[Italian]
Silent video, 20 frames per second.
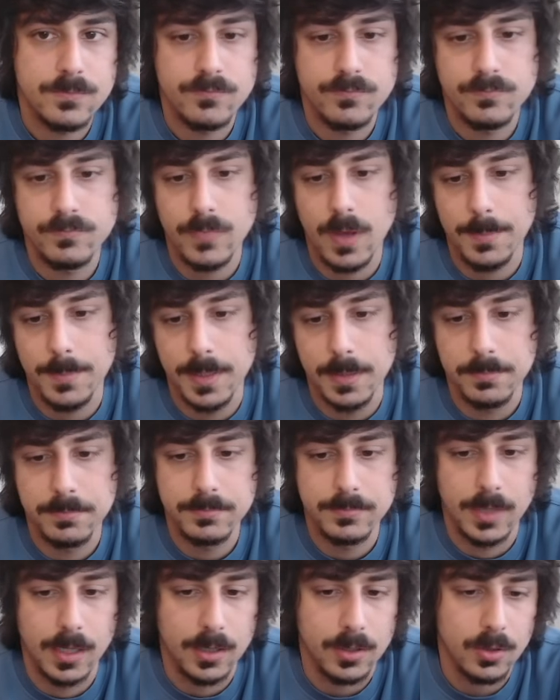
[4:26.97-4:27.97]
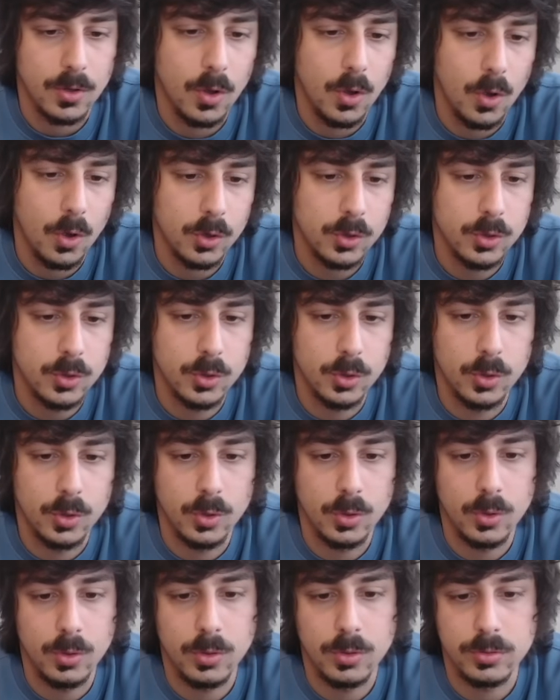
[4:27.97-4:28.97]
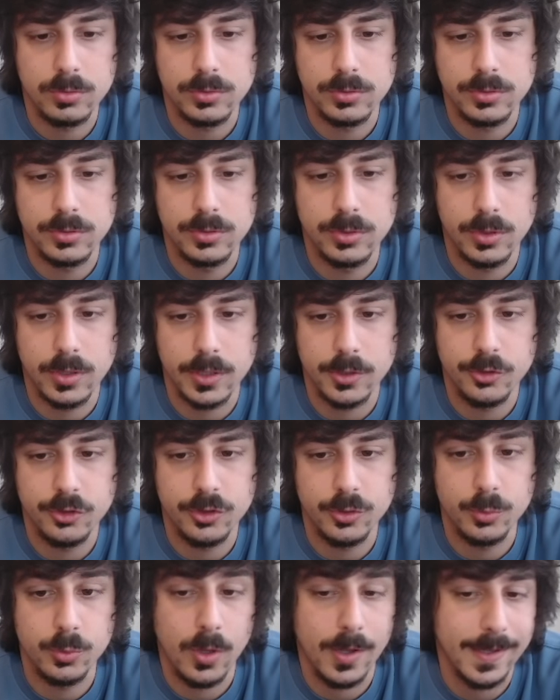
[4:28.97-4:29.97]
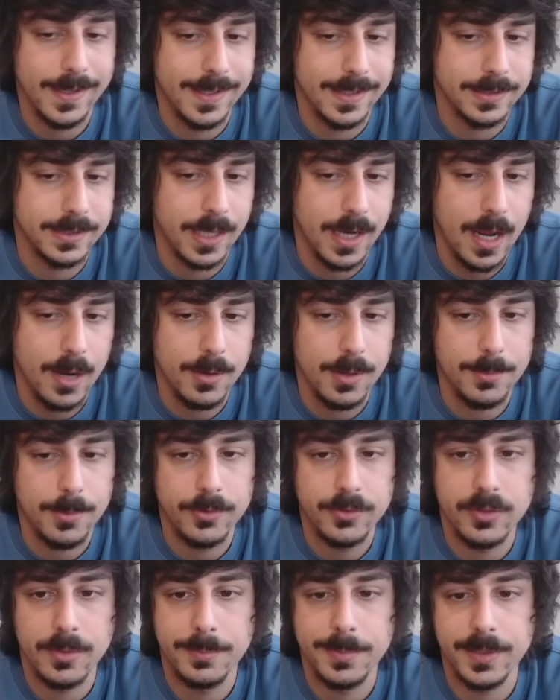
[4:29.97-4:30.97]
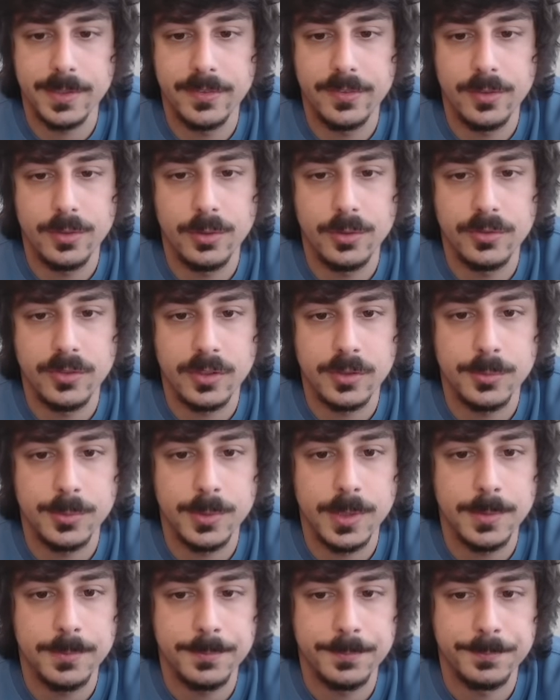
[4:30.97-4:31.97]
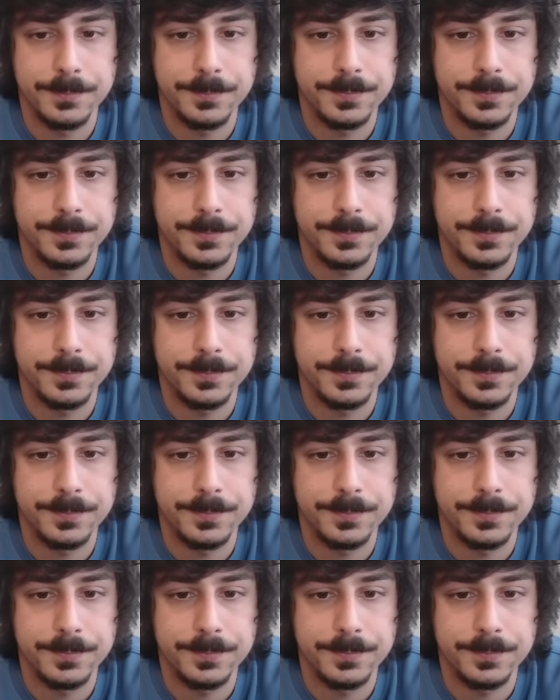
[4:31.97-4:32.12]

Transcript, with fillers: Vabbè, Arrocco, torre C1, H3 è una mossa preziosa qui.